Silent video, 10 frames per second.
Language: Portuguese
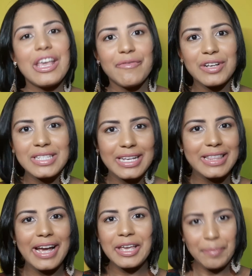e você que
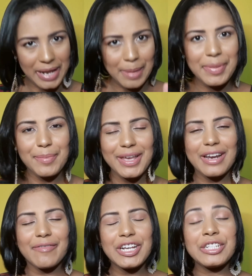está aqui pela
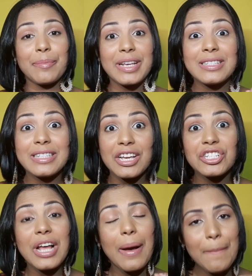primeira vez também
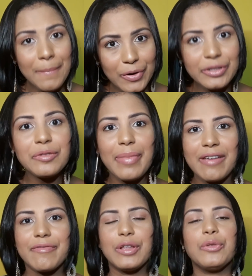seja muito
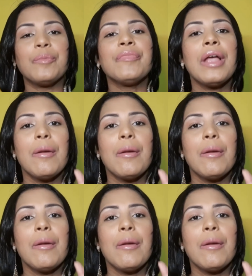bem-vindo.